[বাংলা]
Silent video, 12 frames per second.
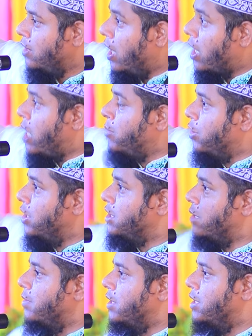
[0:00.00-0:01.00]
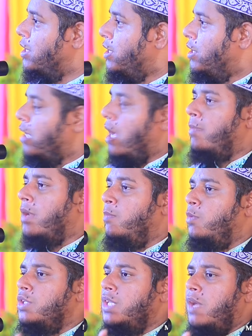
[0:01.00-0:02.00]
হারাম হয়ে যাবে আমরা
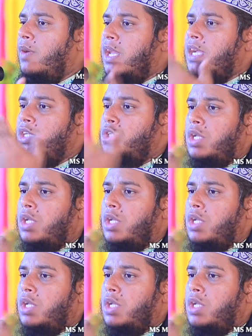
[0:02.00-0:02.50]
মদিনাওয়ালাকে